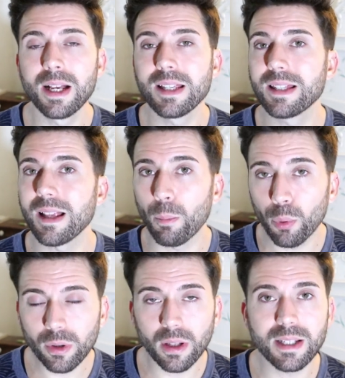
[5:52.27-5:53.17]
ça
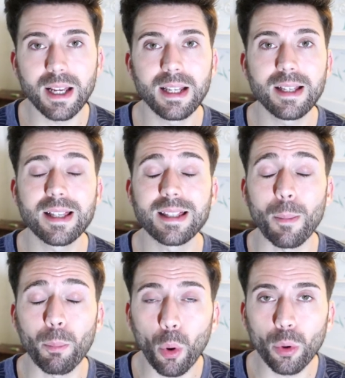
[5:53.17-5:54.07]
potentialise et
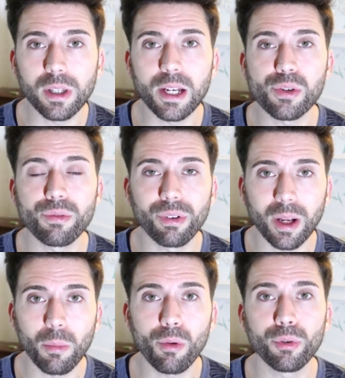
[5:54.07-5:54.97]
ça protège
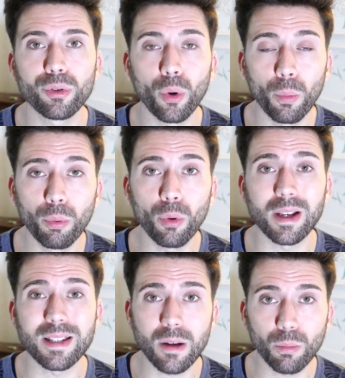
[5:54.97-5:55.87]
vraiment votre peau
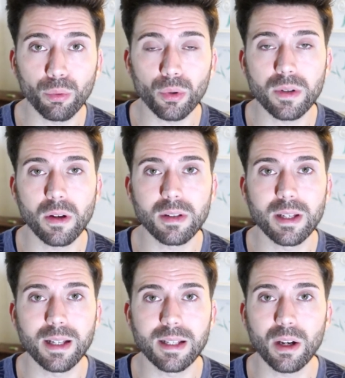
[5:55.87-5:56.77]
à 100%,
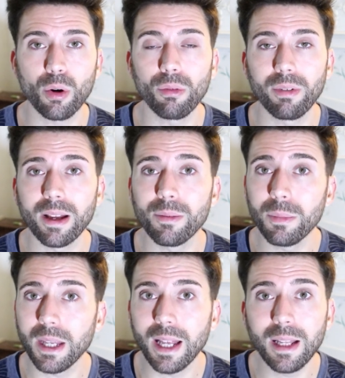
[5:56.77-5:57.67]
c'est-à-dire qu'on va
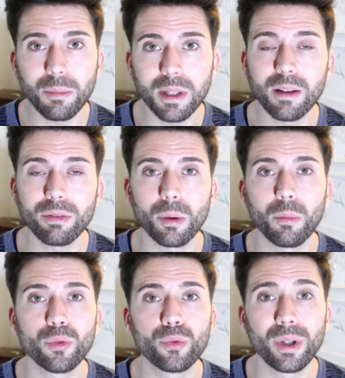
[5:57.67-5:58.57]
éliminer
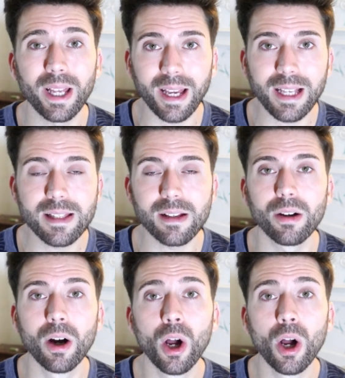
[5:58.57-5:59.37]
vraiment tous les risques